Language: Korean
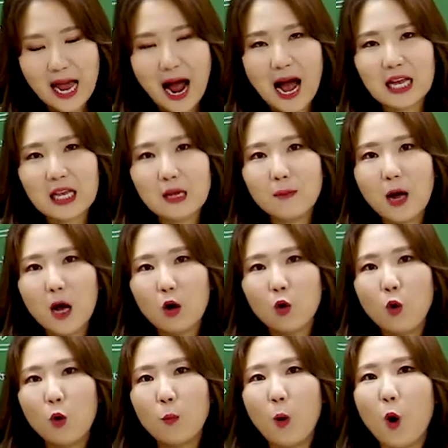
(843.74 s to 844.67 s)
양이
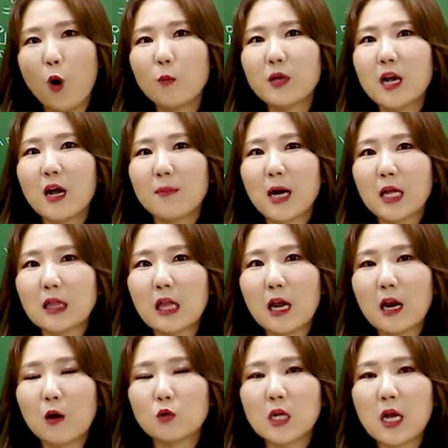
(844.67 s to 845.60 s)
많고 범위가
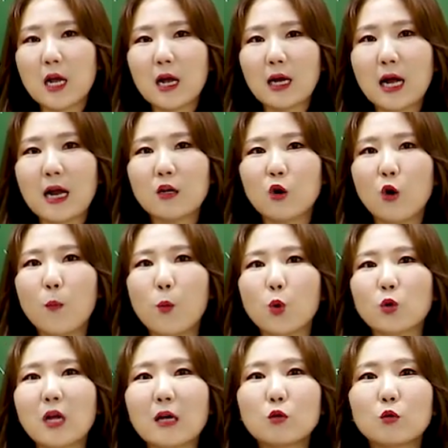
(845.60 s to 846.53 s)
많다라고 생각하는
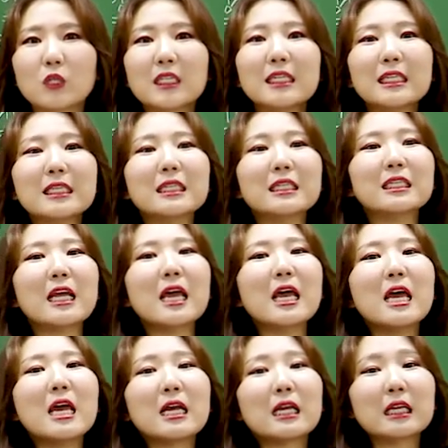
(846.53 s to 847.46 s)
것보다도 실제
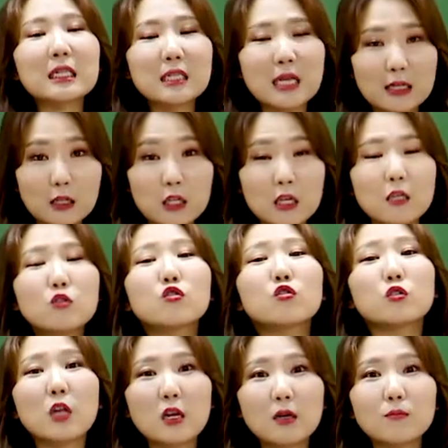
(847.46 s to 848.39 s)

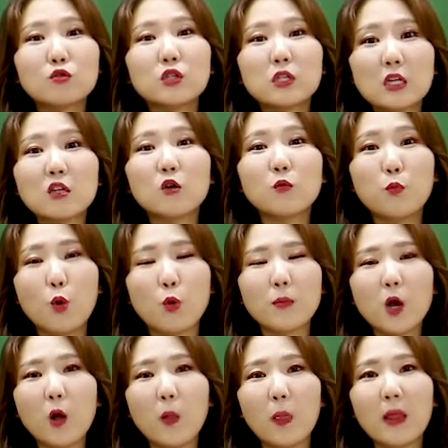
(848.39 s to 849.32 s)
기출되는 문제들을
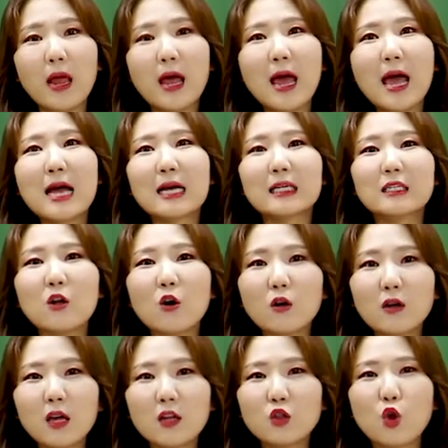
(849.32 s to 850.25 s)
보면
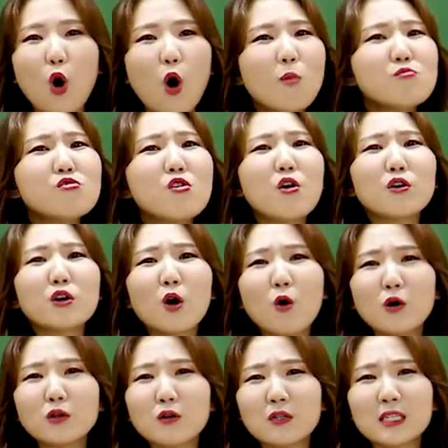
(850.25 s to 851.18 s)
그렇게 너무
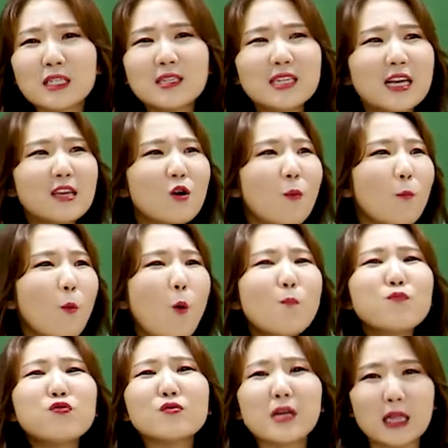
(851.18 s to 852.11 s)
어려워서 진짜 이건
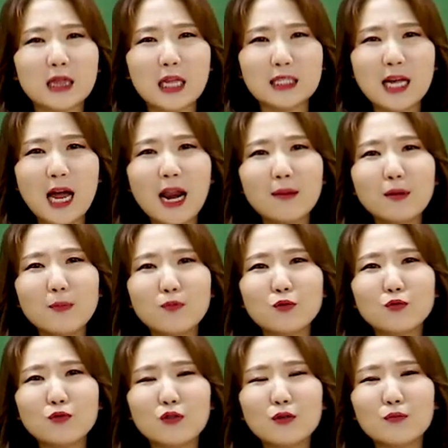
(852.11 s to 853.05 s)
못 풀겠다, 사람이 풀
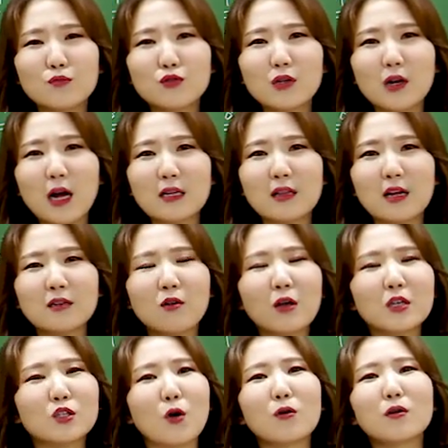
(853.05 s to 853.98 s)
수 있는 문제가 아니다, 그런
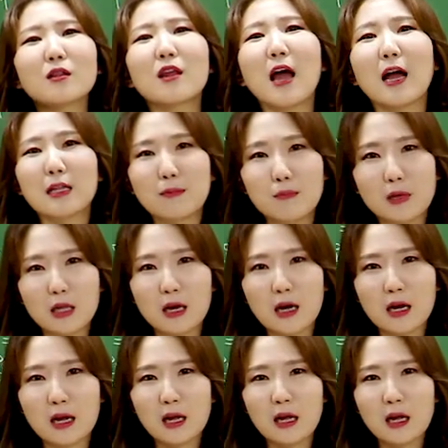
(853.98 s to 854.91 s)
게 절대
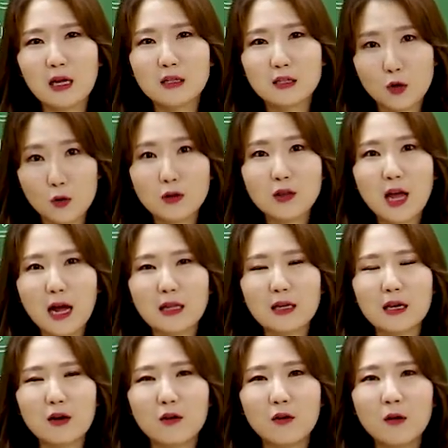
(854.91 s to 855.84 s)
아닙니다. 절대
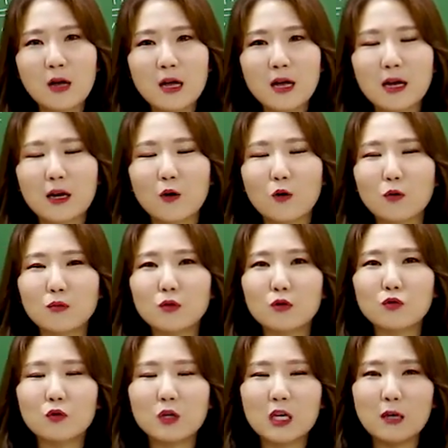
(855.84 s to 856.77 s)
아니에요. 그러니까
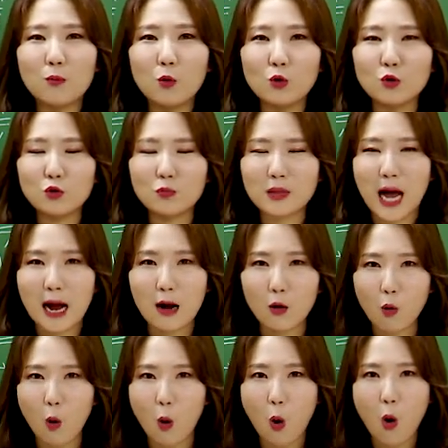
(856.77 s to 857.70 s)
여러분들 좀 기본을 좀
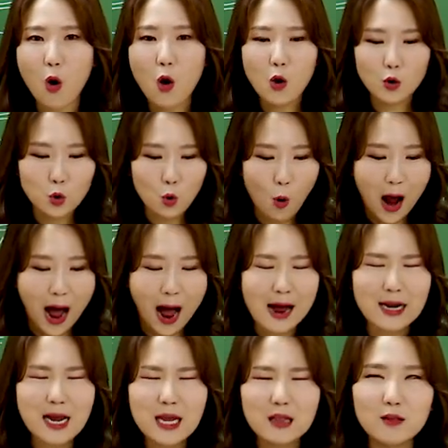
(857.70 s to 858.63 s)
닦고 요
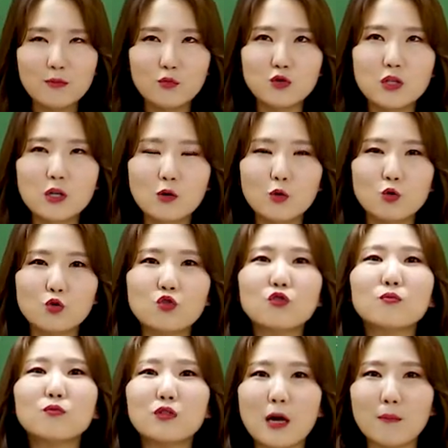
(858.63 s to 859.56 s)
안에 있는 문제로도
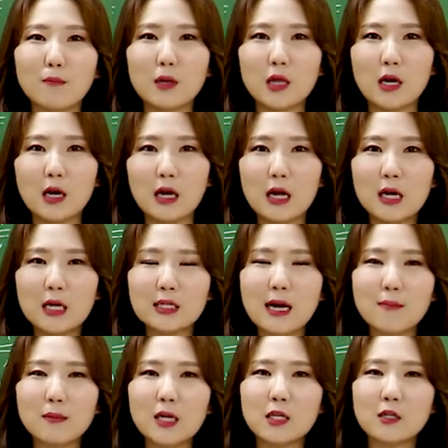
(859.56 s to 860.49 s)
충분합니다.
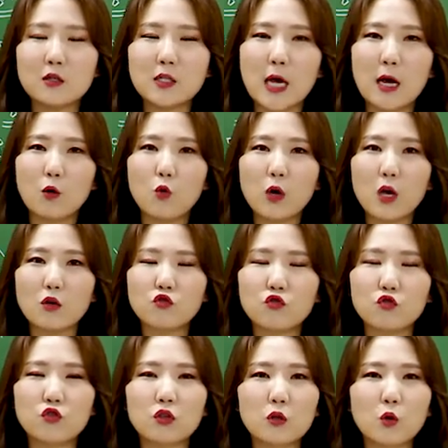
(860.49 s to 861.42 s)
삼일에서
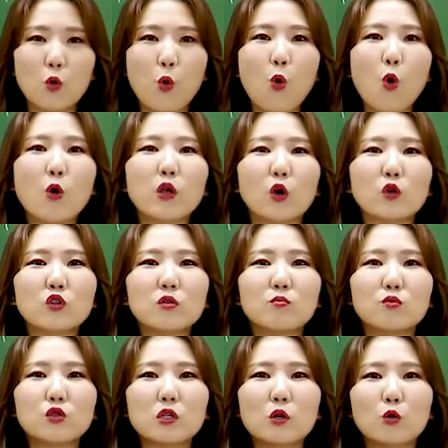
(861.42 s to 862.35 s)
제공해주는 고 연습
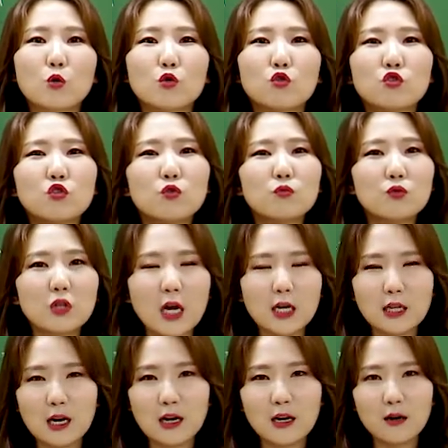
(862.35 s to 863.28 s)
문제로도
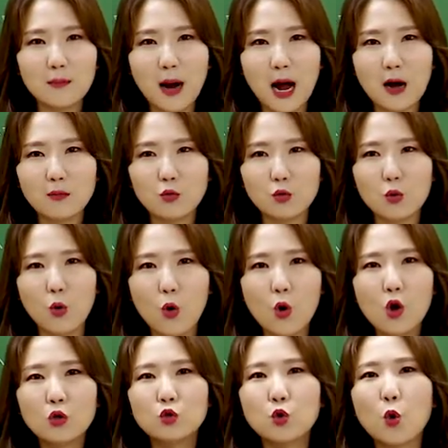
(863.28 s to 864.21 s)
충분하다라는 마음으로
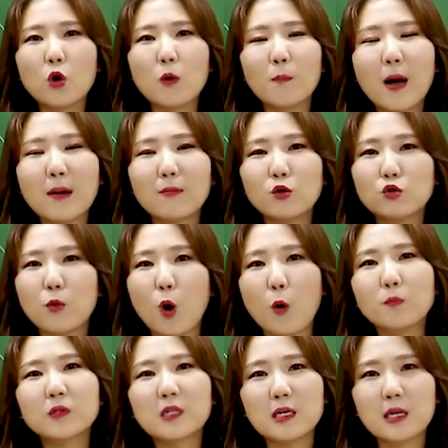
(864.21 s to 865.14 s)
조급함을 좀
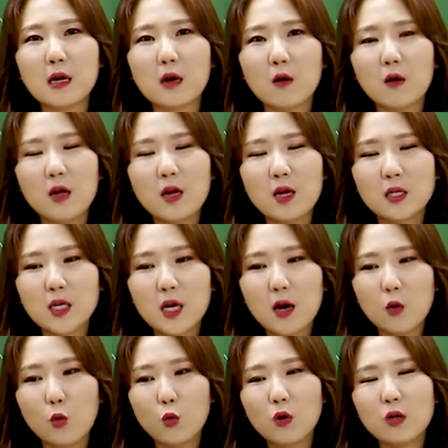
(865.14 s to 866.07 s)
없애세요.
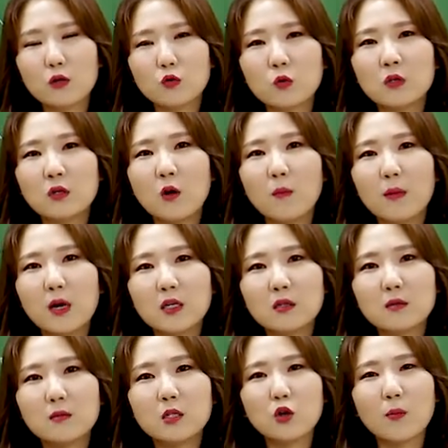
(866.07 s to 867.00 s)
제가 올해는 좀 그런
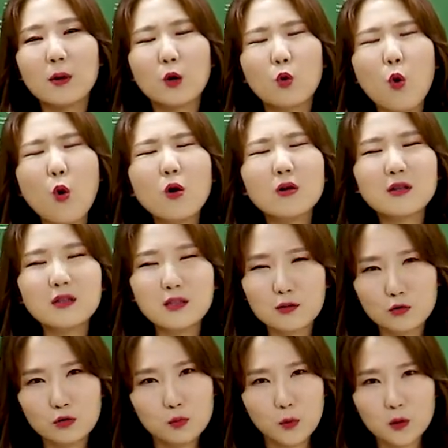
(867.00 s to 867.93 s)
말씀을 정말 꼭
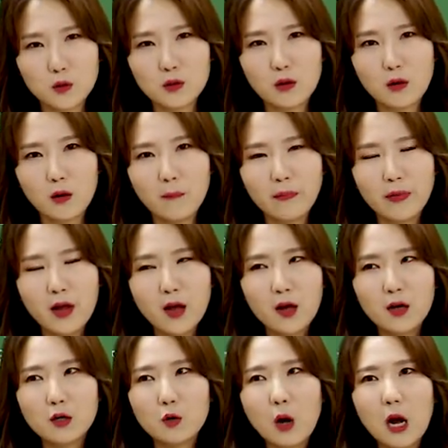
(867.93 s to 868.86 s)
드리고 싶었어요.
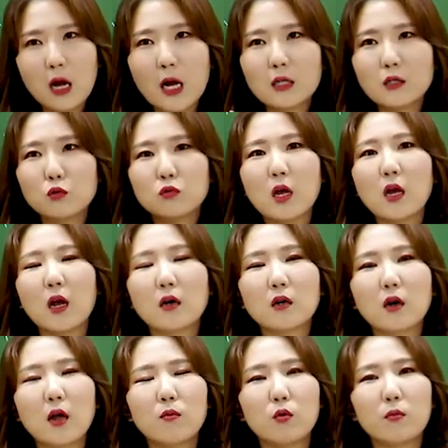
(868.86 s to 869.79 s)
그리고 한 가지 더
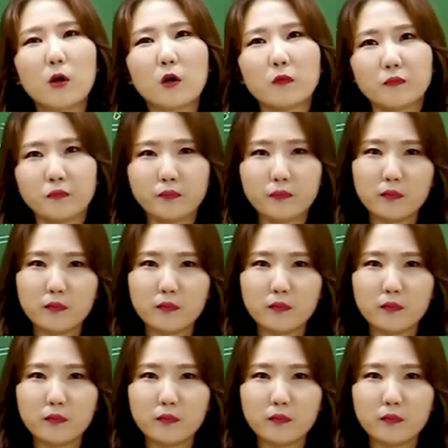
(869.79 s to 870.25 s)
생각을 해보면,